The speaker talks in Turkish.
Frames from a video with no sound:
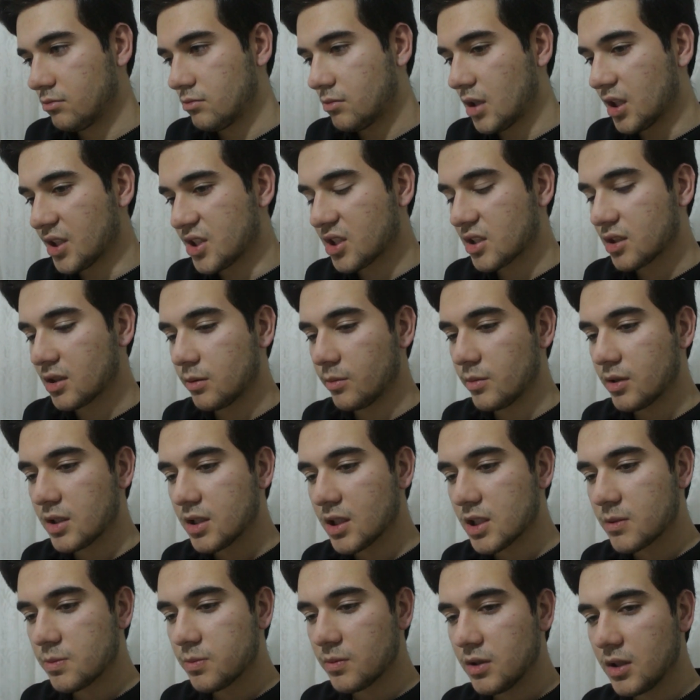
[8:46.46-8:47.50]
açıklama
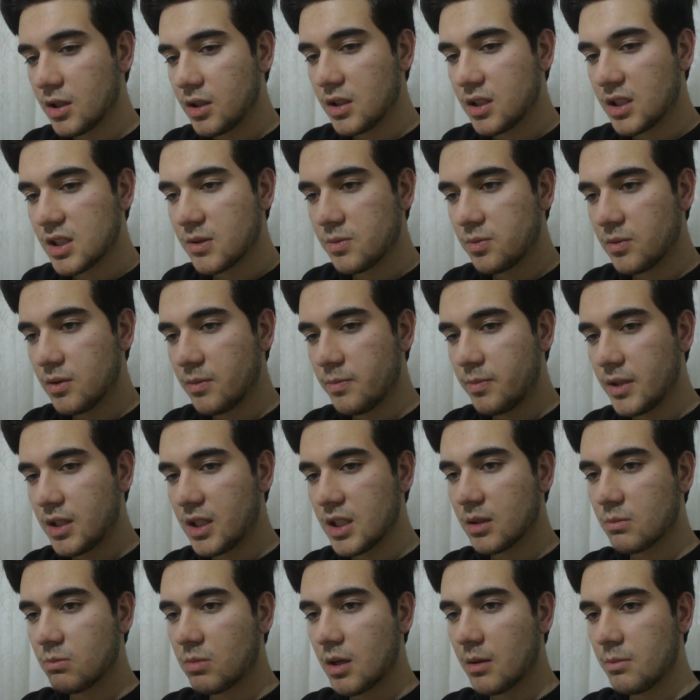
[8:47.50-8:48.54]
kısmında ismini
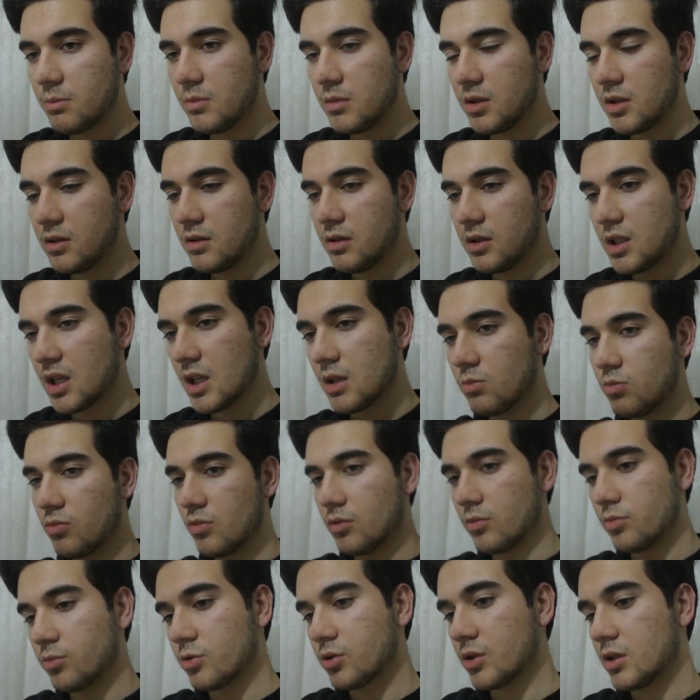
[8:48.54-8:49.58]
belirtmem
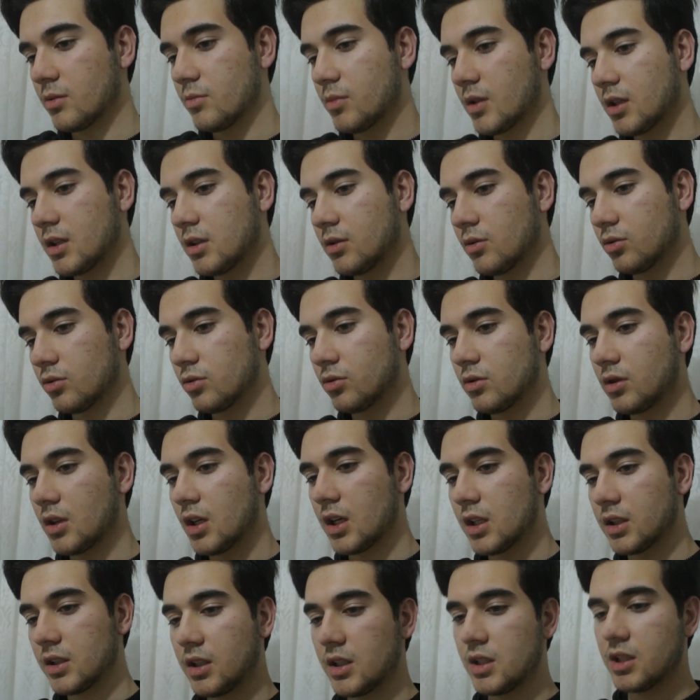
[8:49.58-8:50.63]
yetmiyormuş demek. Onun
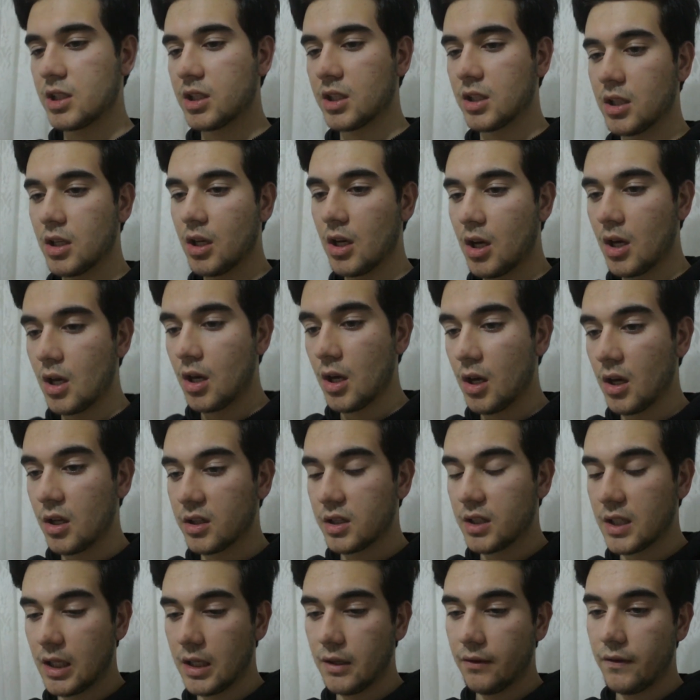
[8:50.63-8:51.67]
daha değişik
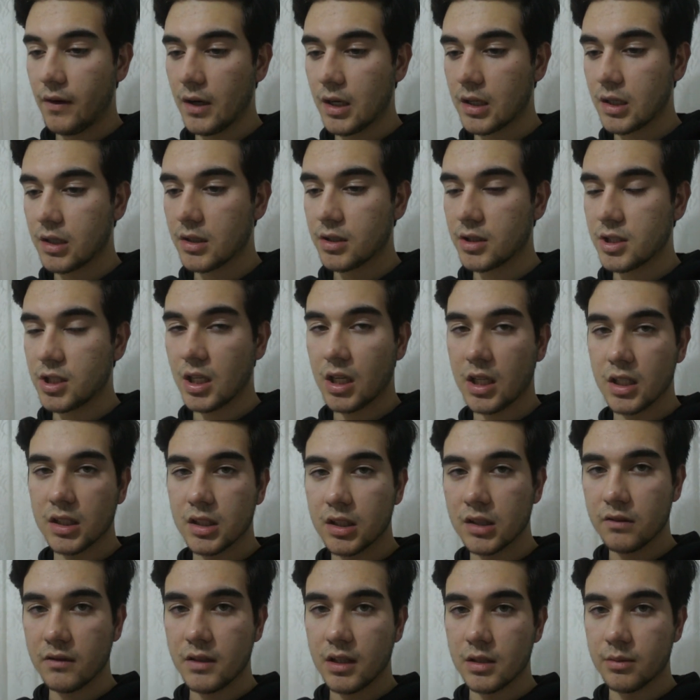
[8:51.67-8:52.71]
telif hakkı
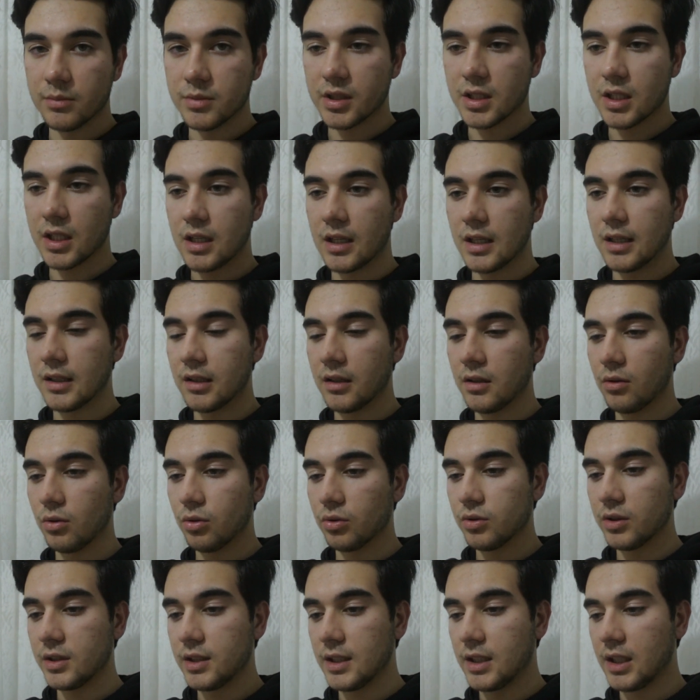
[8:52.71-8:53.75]
şartları varmış herhalde.
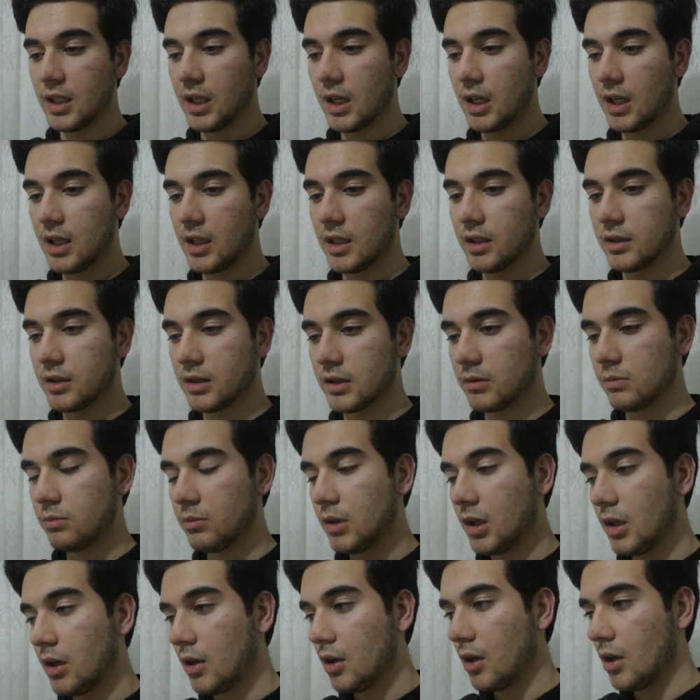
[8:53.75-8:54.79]
Onu ihlal ettim.
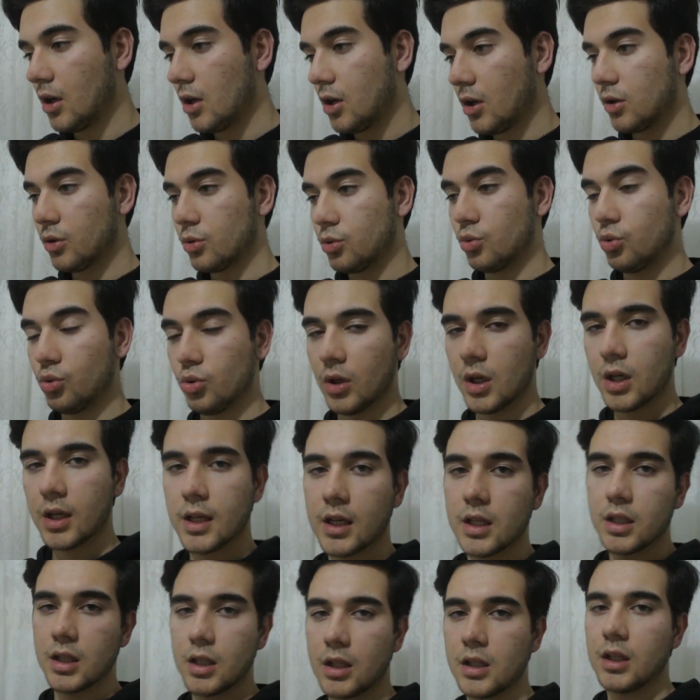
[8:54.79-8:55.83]
Dünya
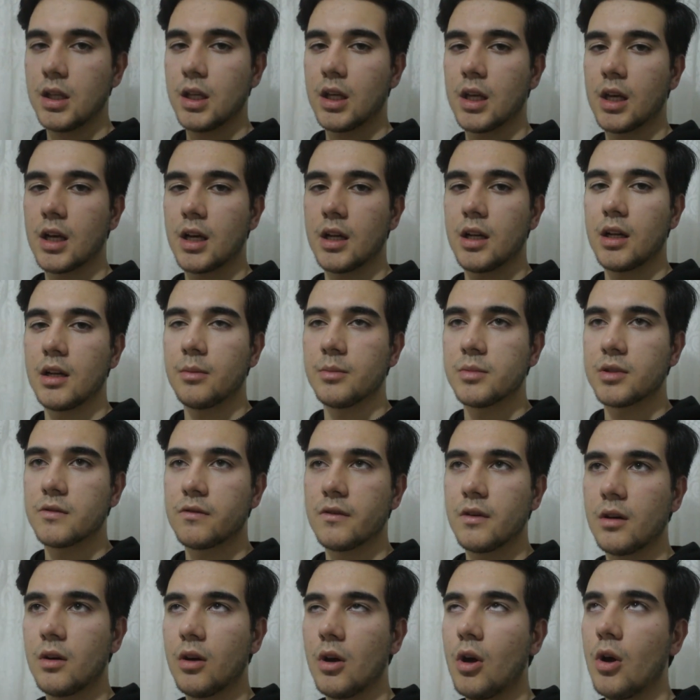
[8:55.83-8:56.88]
genelinde engellenmiş
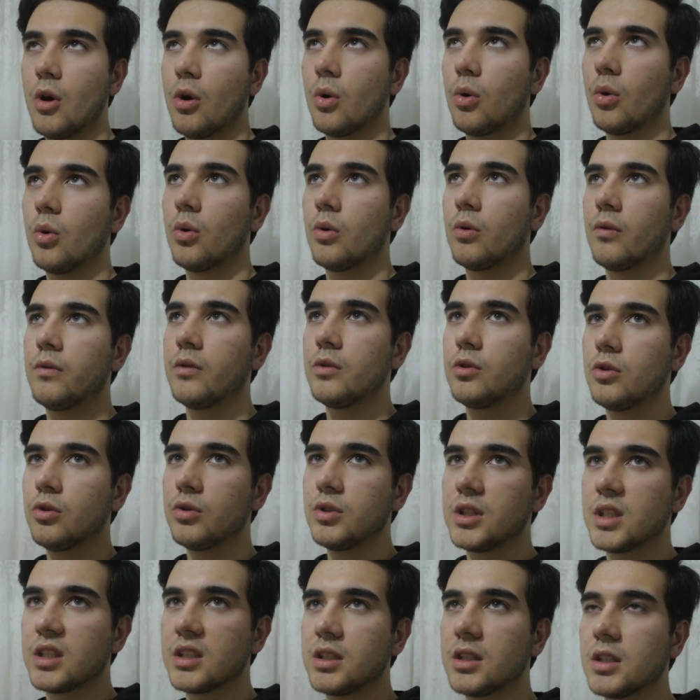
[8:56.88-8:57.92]
ve o video
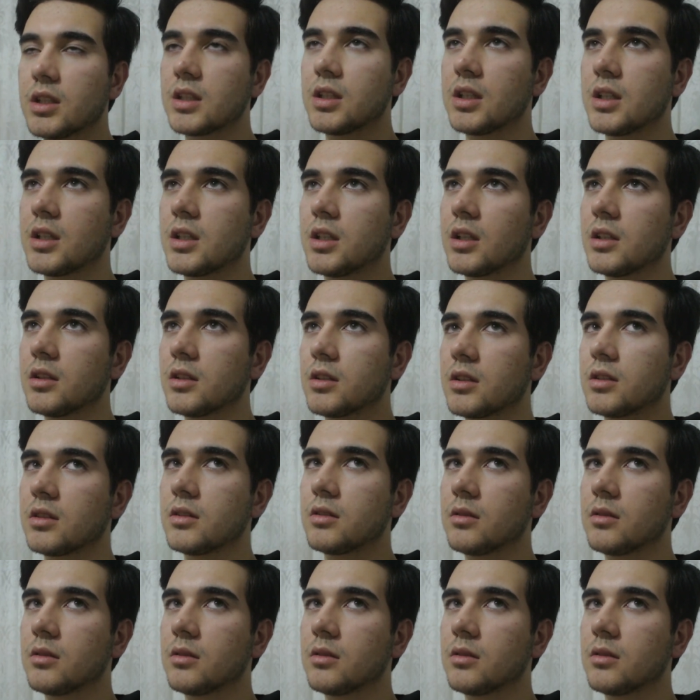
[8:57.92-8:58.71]
7 dakikalık